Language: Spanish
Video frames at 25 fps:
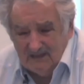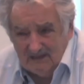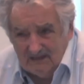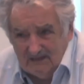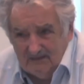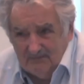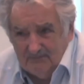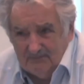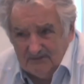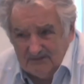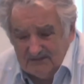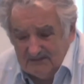hay
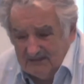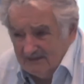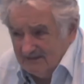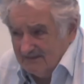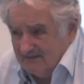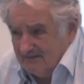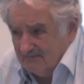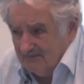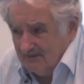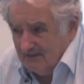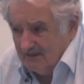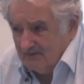que empezar a
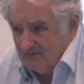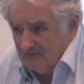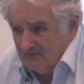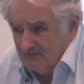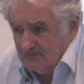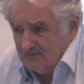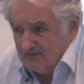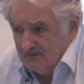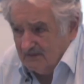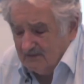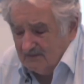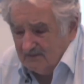llamar las
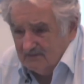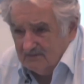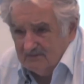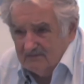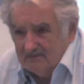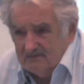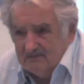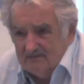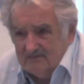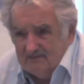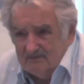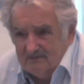cosas
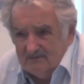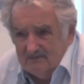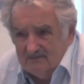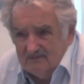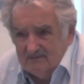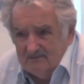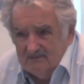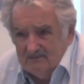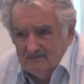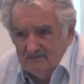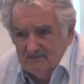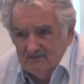
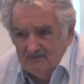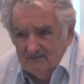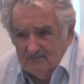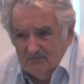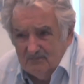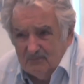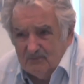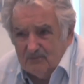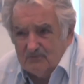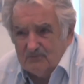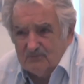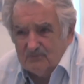
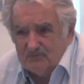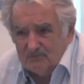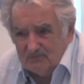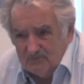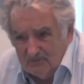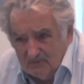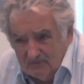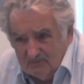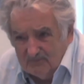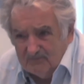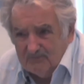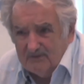por su
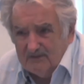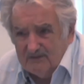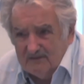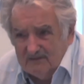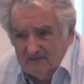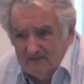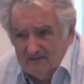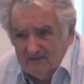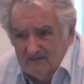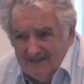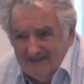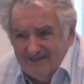nombre.
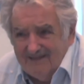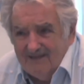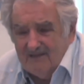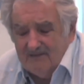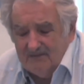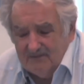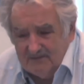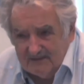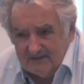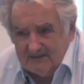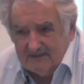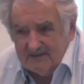La
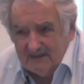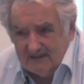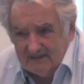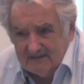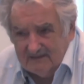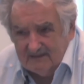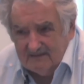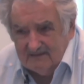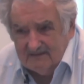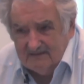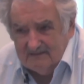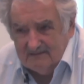libertad
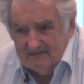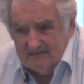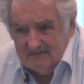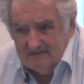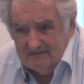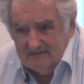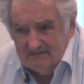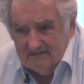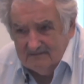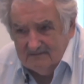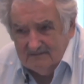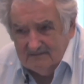
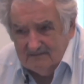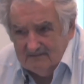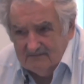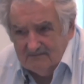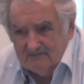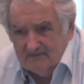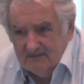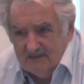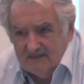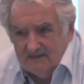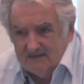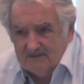
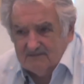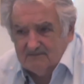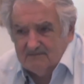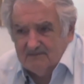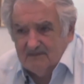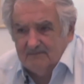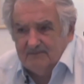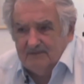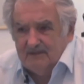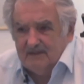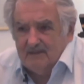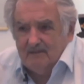no es
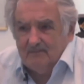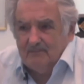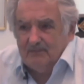una vieja